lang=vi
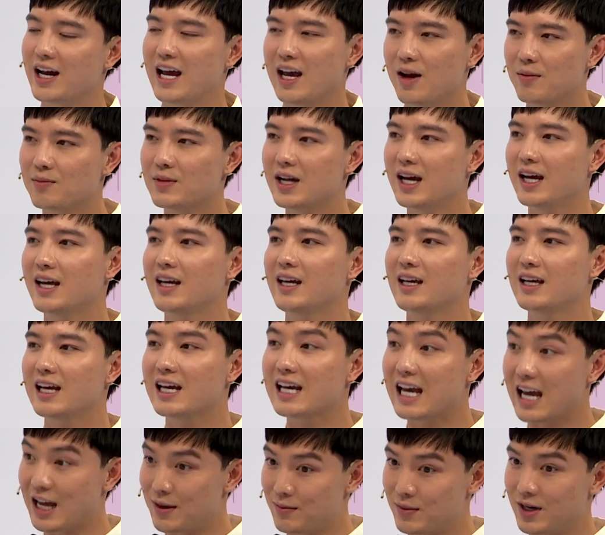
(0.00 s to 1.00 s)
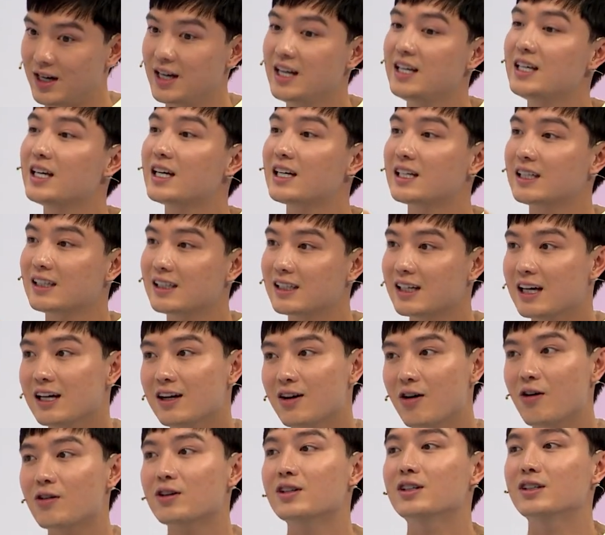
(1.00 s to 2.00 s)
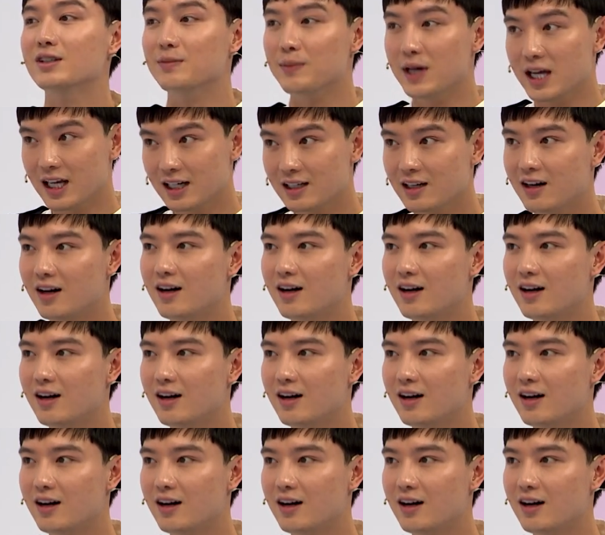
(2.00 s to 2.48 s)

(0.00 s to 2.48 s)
ngày hôm nay, cái ngày mà đi trên cái con đường biển